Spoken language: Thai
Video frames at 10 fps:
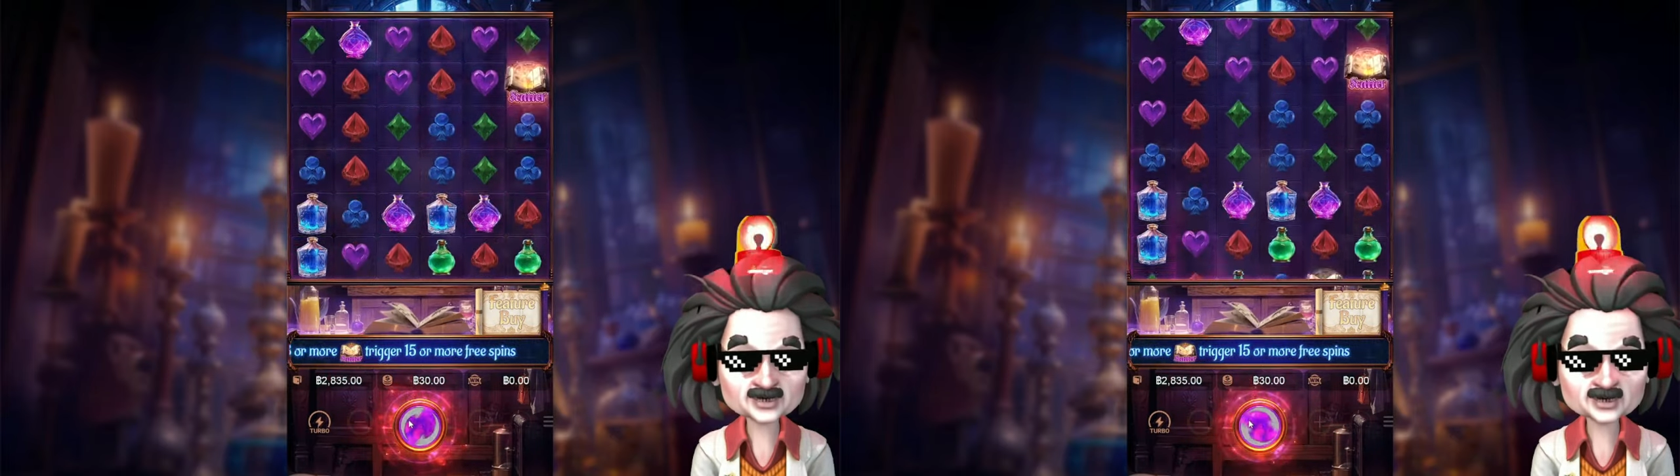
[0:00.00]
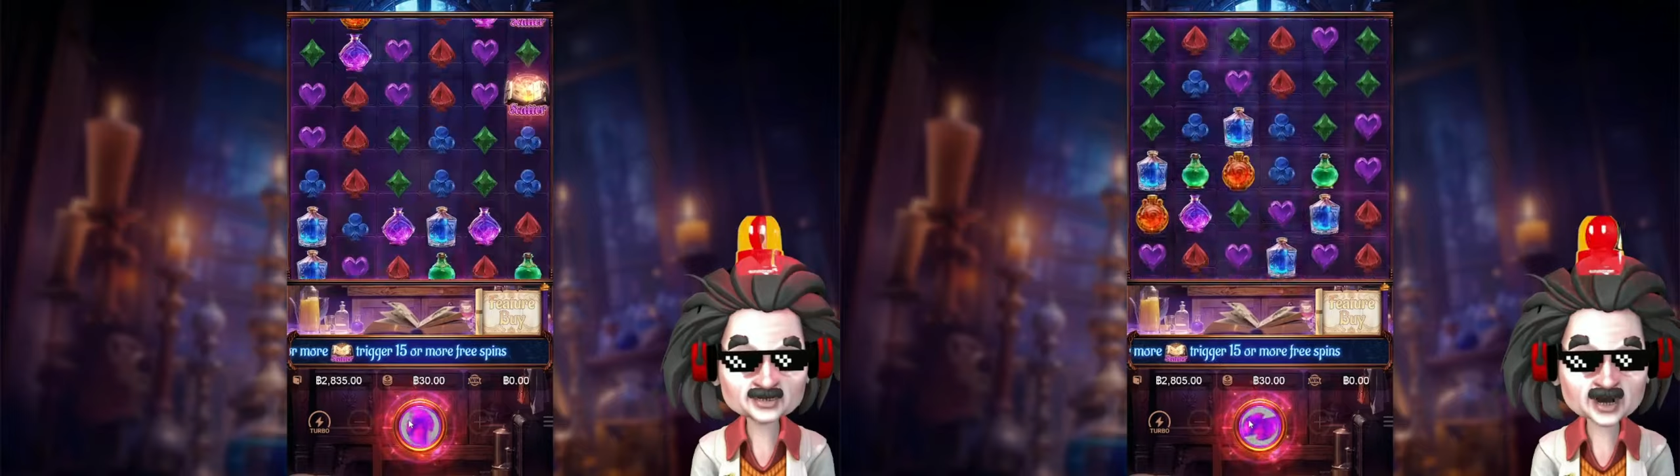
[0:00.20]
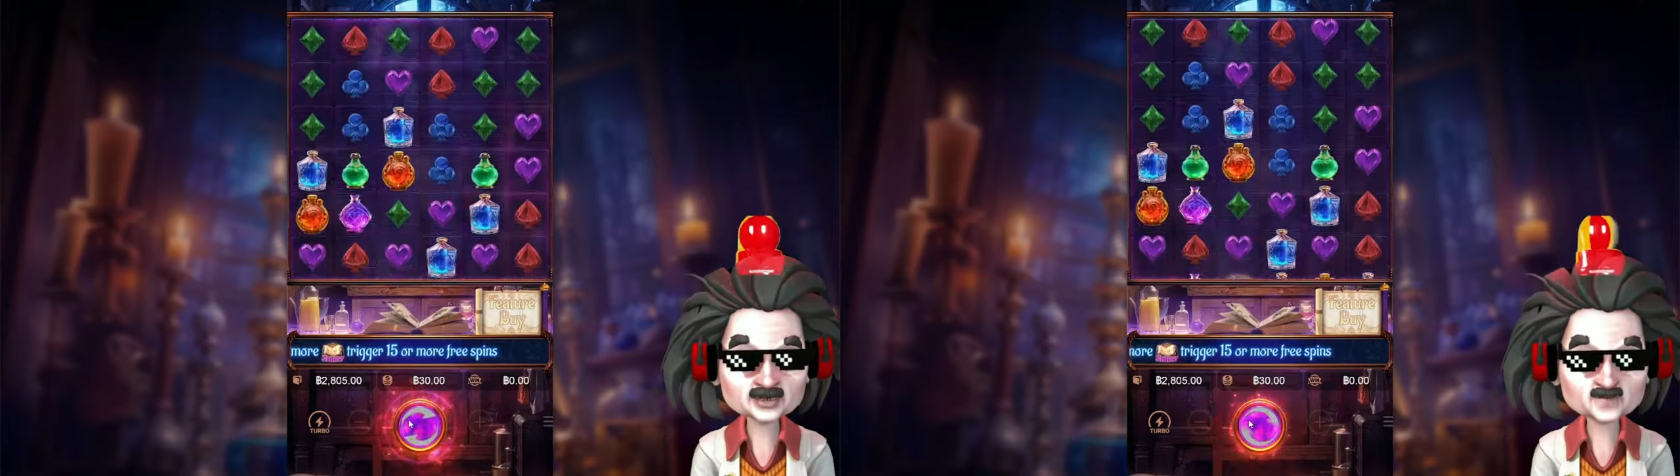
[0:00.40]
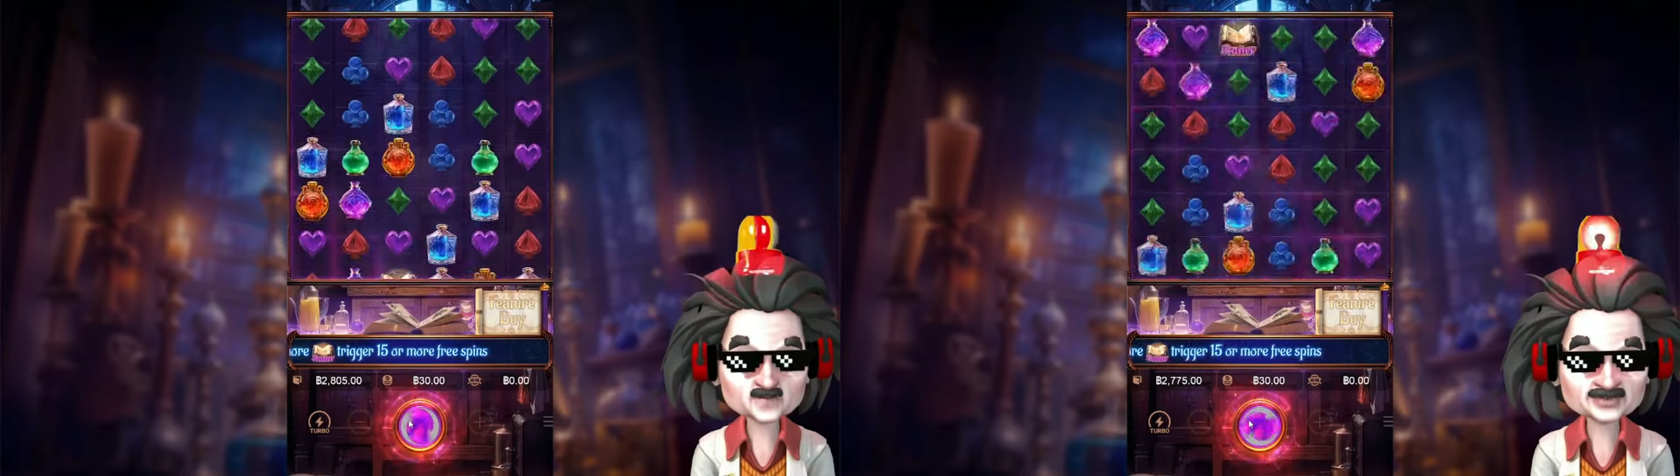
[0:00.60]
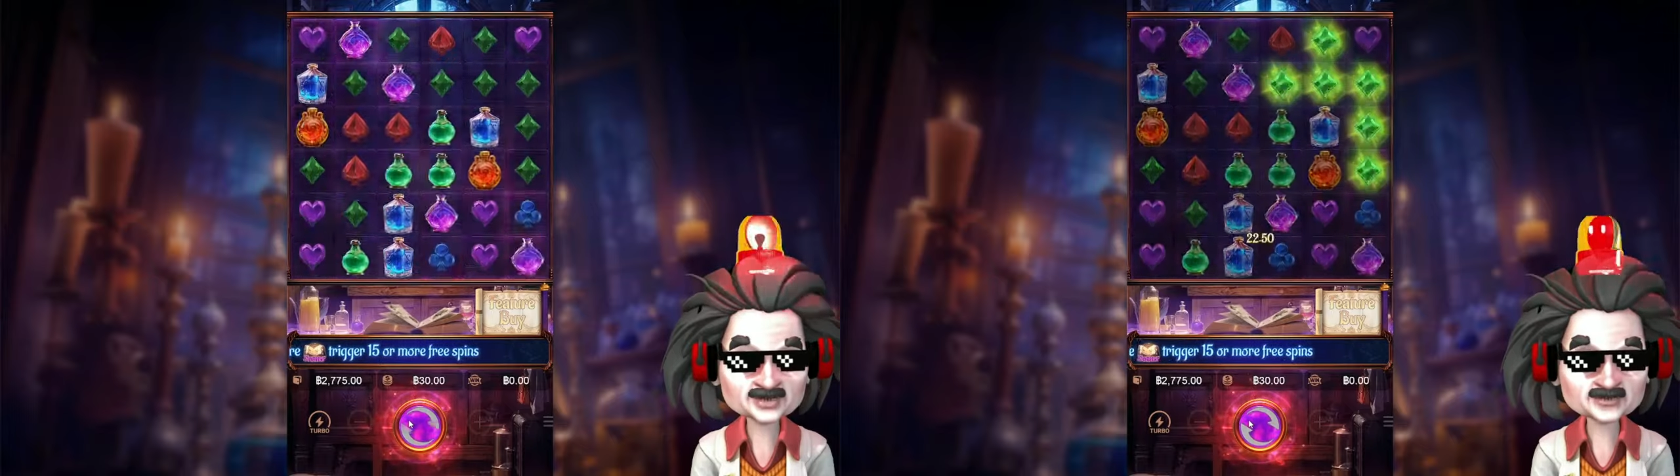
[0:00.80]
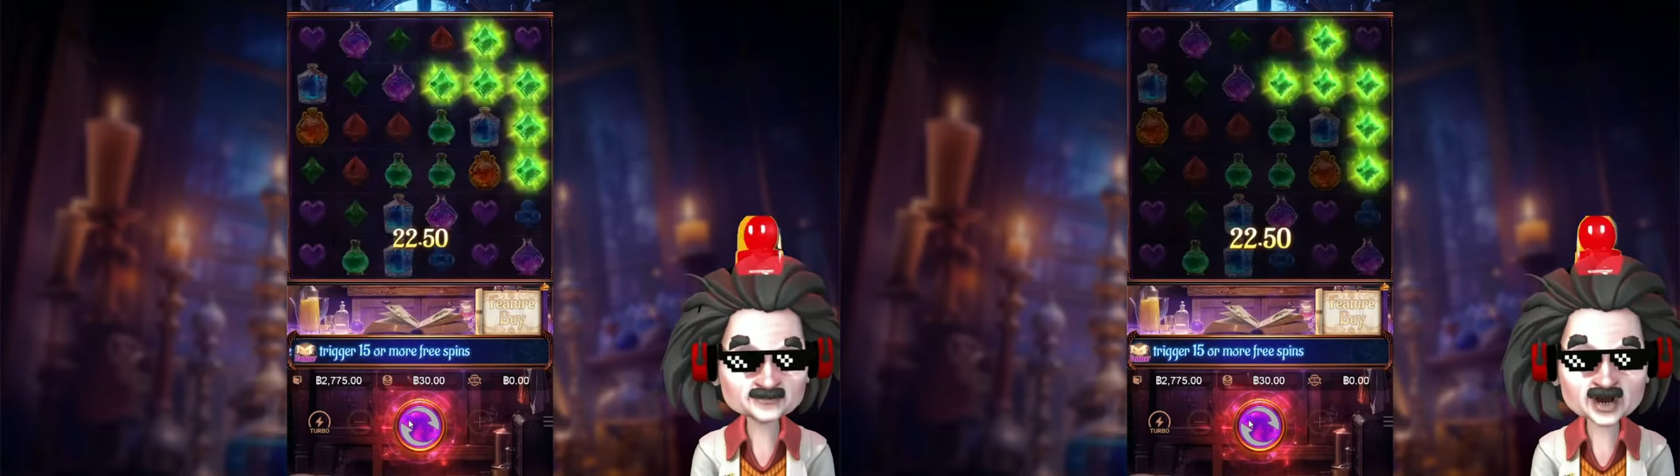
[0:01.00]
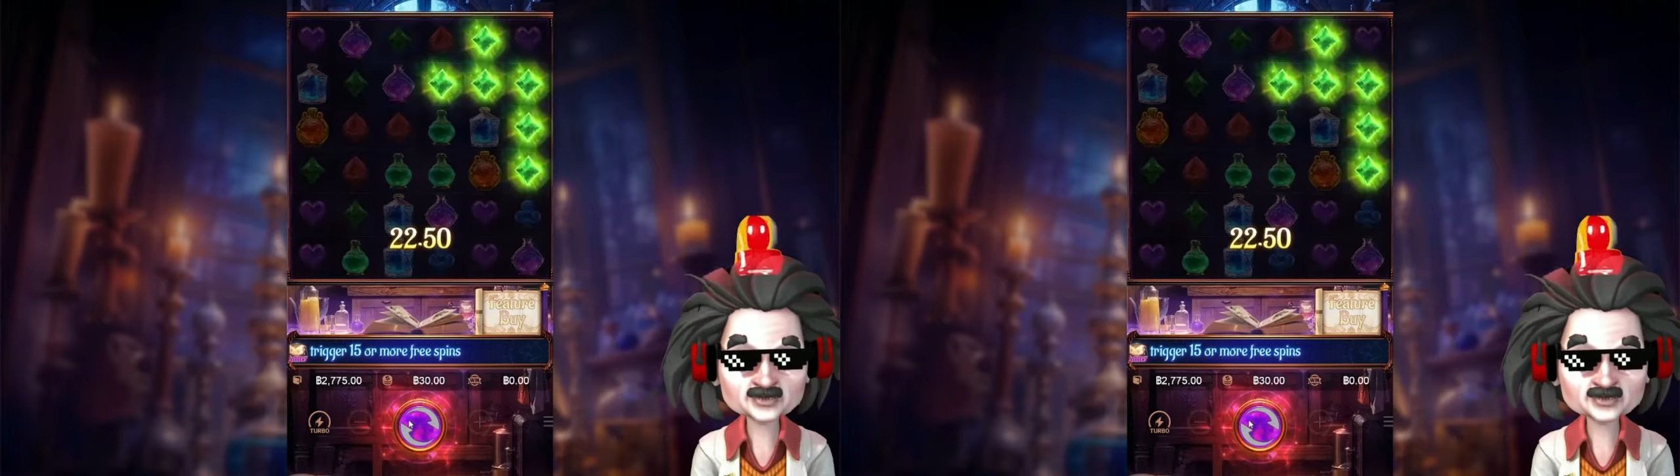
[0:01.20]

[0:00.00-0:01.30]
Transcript: ได้ดูฟรีเกมอะ